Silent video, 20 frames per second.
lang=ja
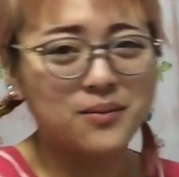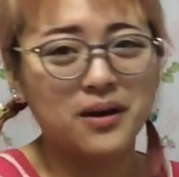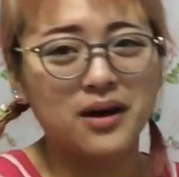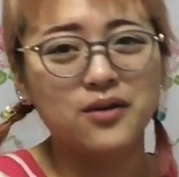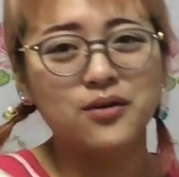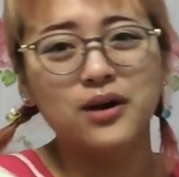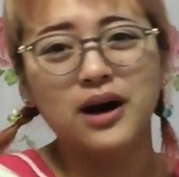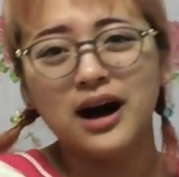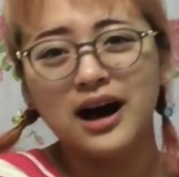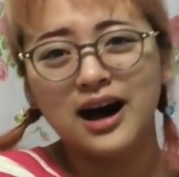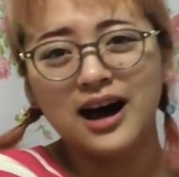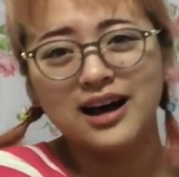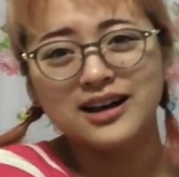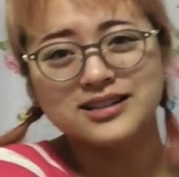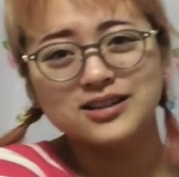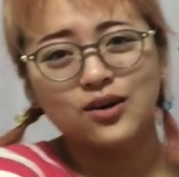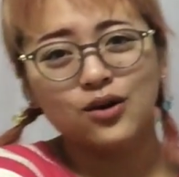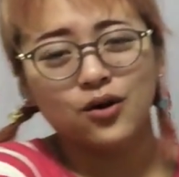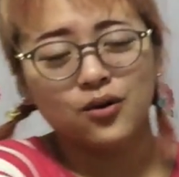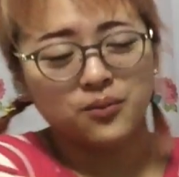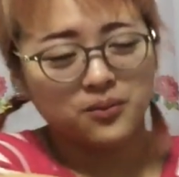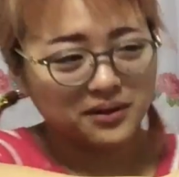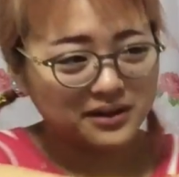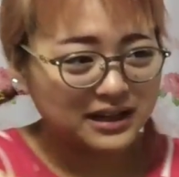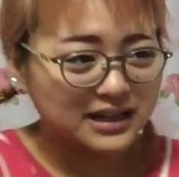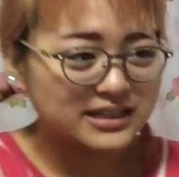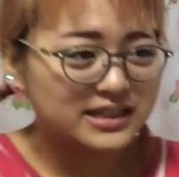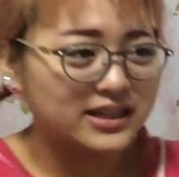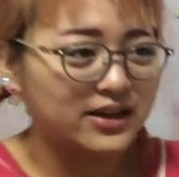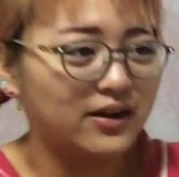今。うわー、そう思い
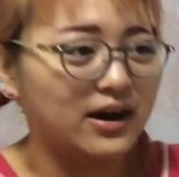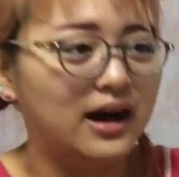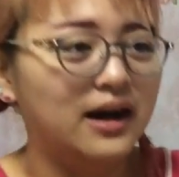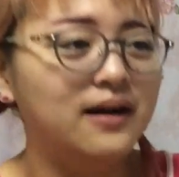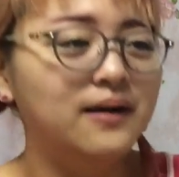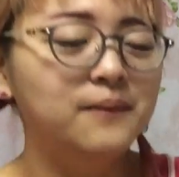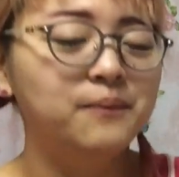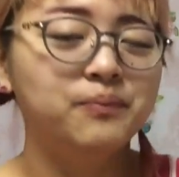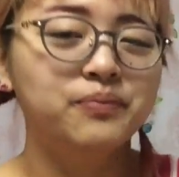出したわ。